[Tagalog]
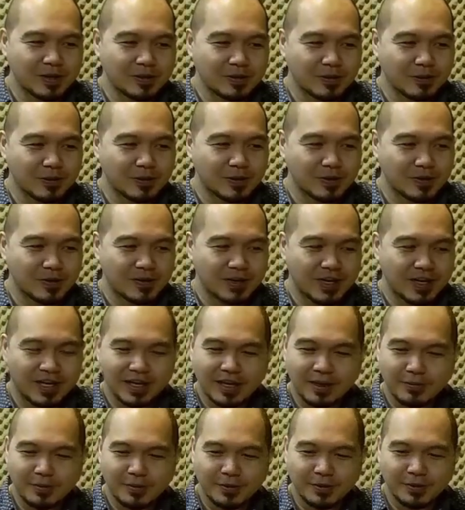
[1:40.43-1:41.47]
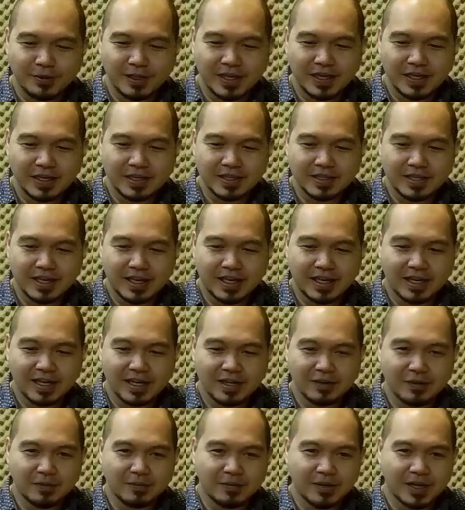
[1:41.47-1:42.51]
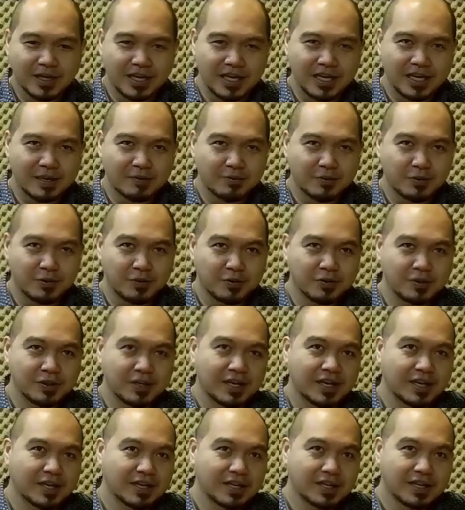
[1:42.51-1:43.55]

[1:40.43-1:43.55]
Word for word: doktor nagyabong ko diri sa ano mag-clinic pug ko niya.